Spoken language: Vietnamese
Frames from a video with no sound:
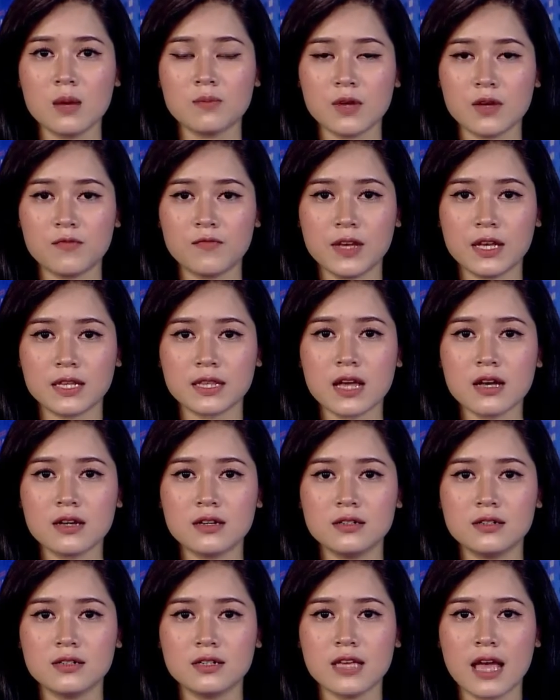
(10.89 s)
về việc tăng
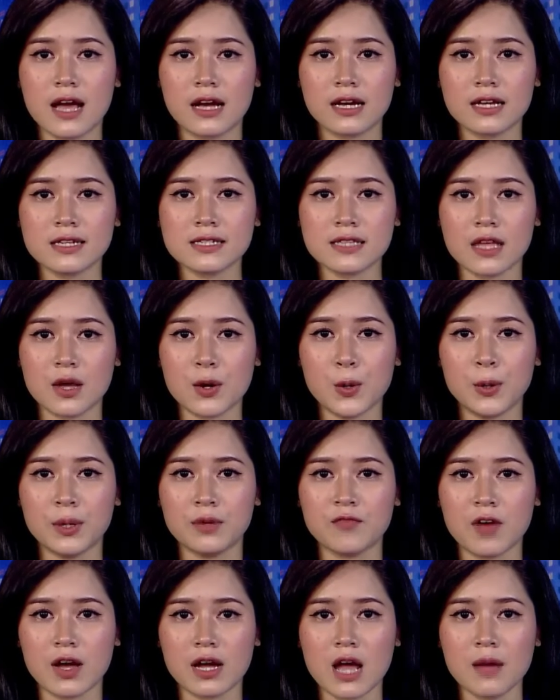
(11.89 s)
cường giãn cách xã hội
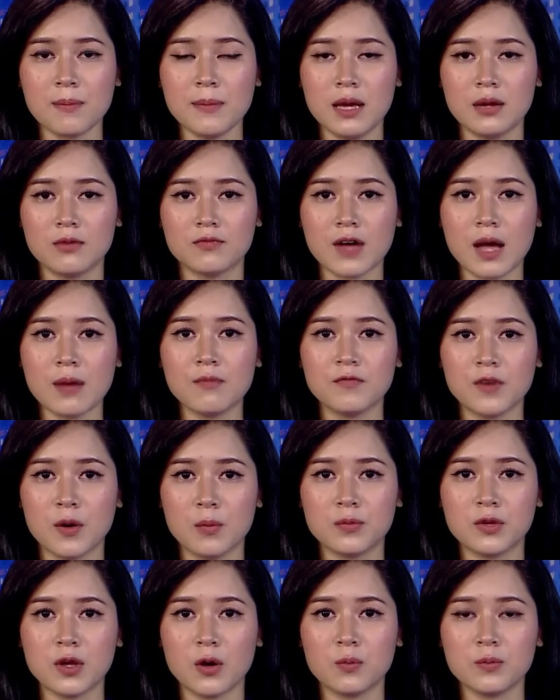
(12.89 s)
và các biện pháp
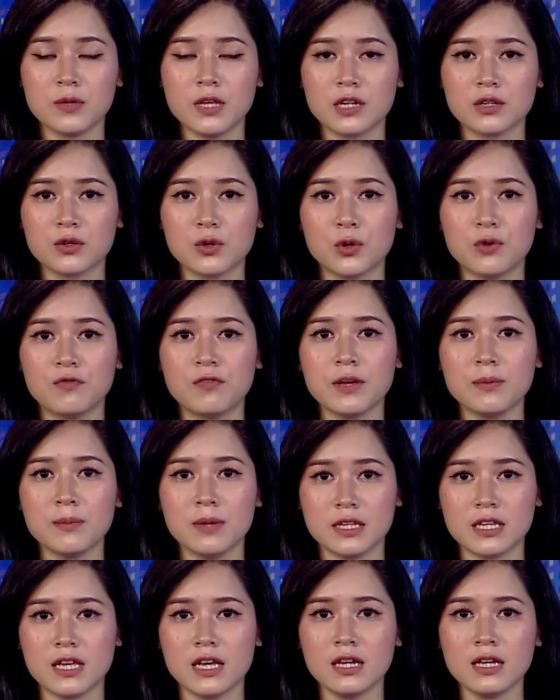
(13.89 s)
phòng chống dịch
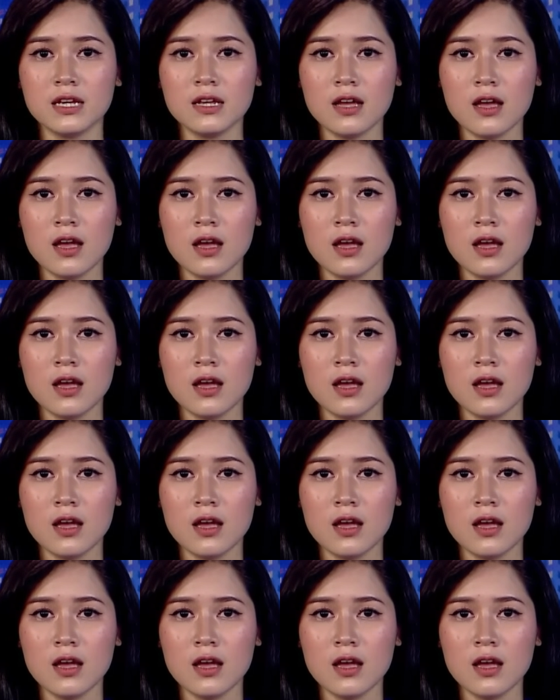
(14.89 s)
COVID-19.